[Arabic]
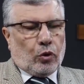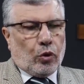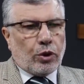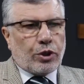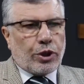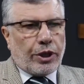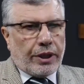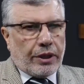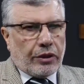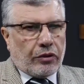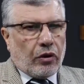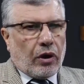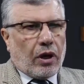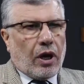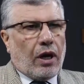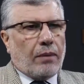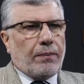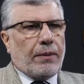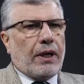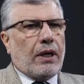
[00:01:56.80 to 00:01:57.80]
تجري
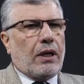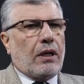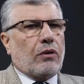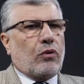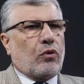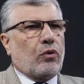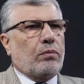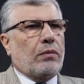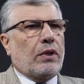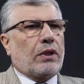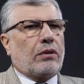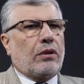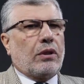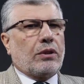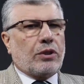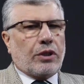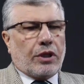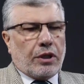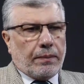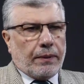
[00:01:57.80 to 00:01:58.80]
انتخابات ثم
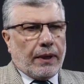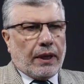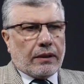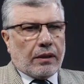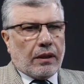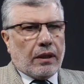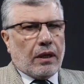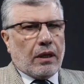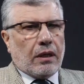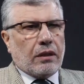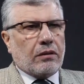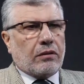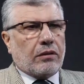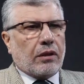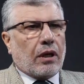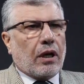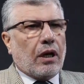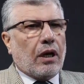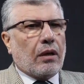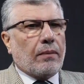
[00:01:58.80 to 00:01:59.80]
تجري بعدها
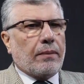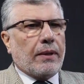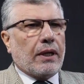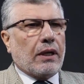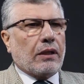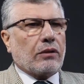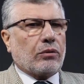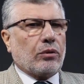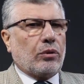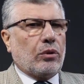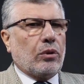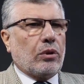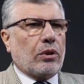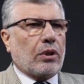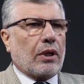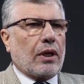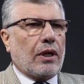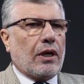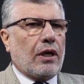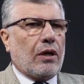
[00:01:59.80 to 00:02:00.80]
انتخابات
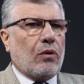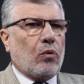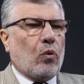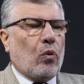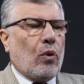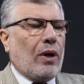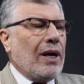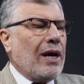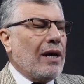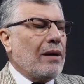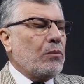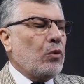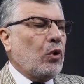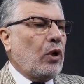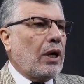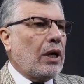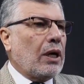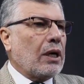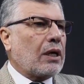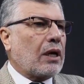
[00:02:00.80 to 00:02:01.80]
اخرى ولا
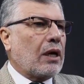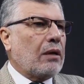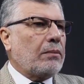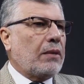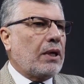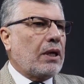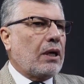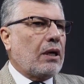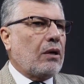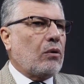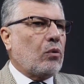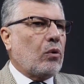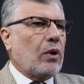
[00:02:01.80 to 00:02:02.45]
محاكمه